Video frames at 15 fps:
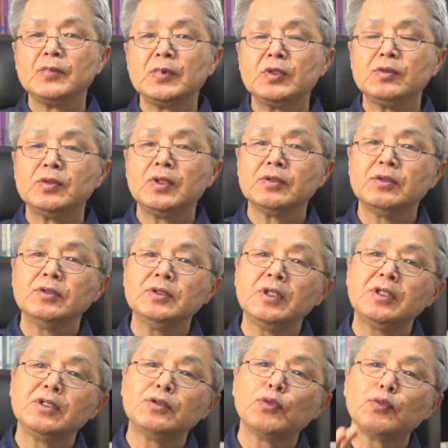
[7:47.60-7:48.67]
그래서 이제
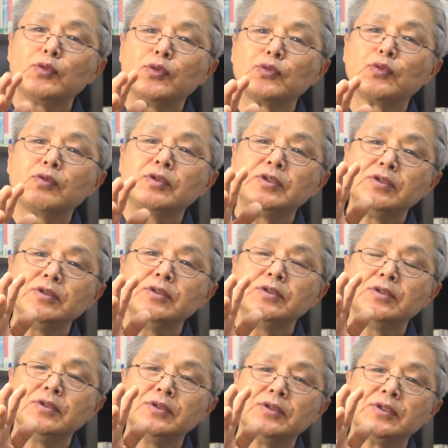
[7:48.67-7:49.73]
기독교도
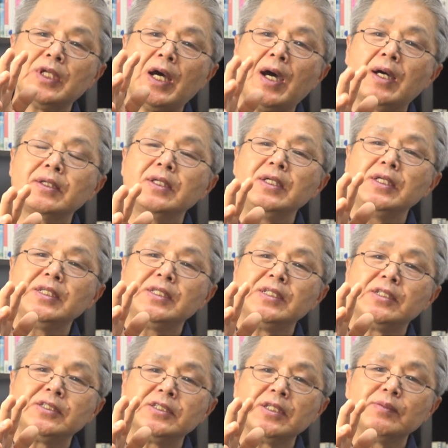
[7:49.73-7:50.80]
그 나를
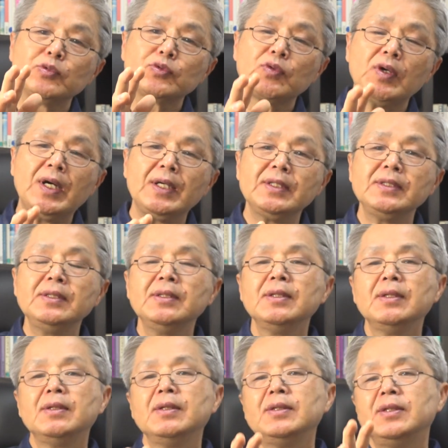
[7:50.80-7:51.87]
기점으로 하는
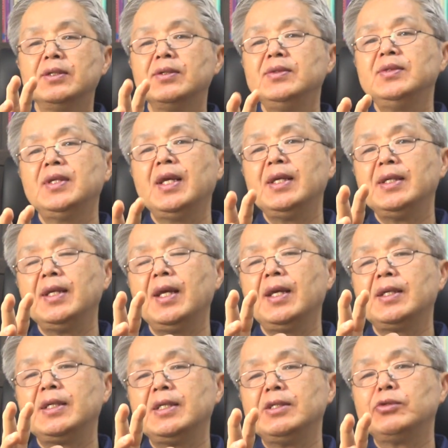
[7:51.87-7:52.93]
현대인의
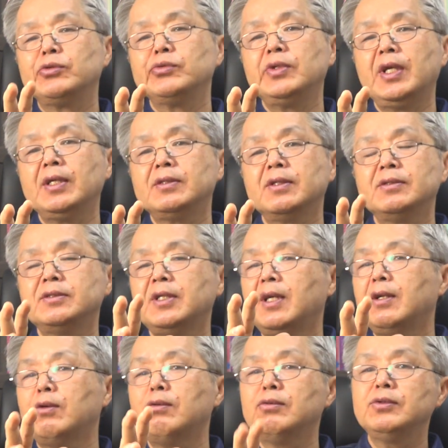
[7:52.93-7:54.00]
기준에서
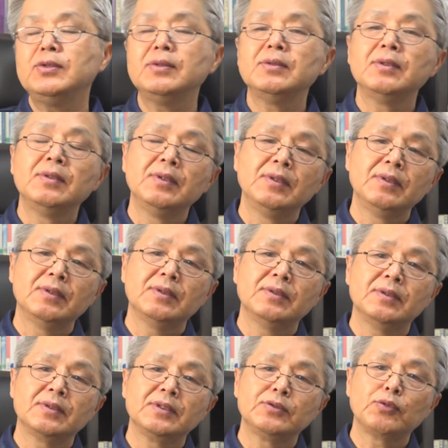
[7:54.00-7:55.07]
새로운
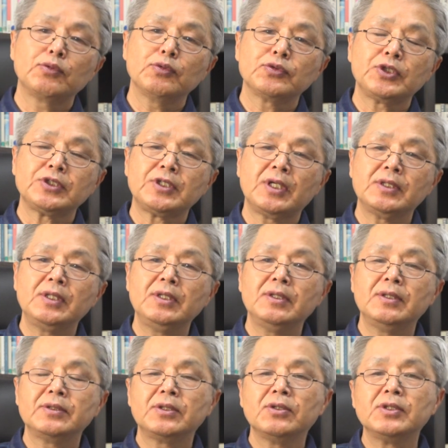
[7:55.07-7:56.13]
기독교
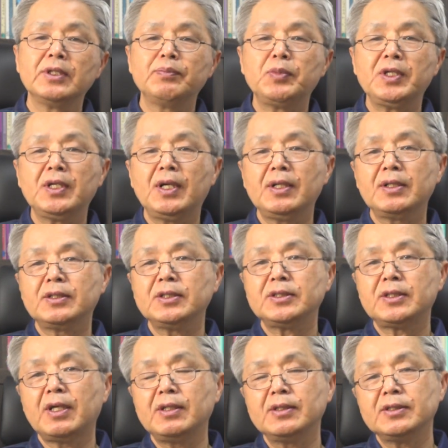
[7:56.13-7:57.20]
사상을 정립해야 할
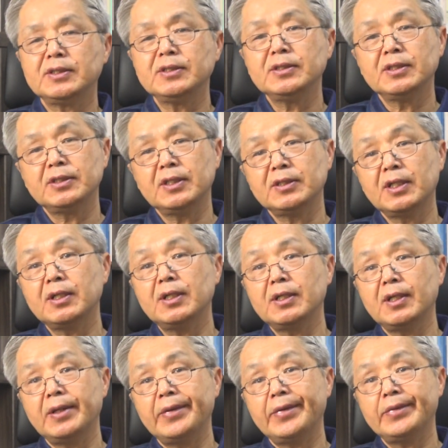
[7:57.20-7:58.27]
것이다. 이것이 이제 제
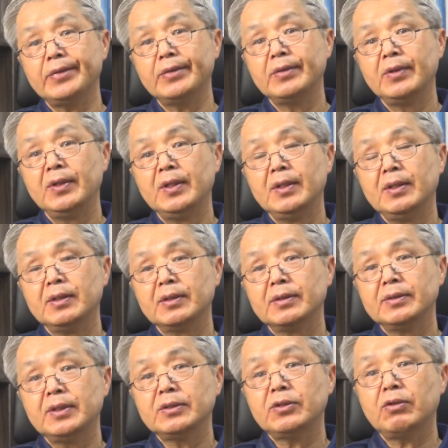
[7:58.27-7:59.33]
생각이에요.
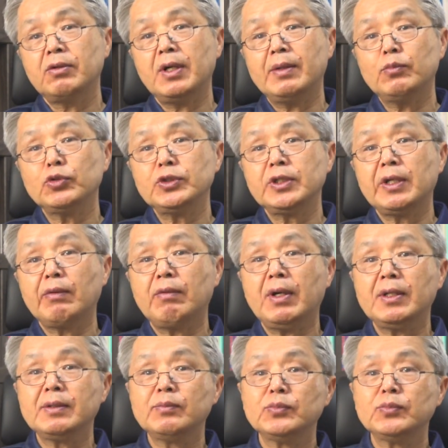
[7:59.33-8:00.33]
근데 석가모니라고 하는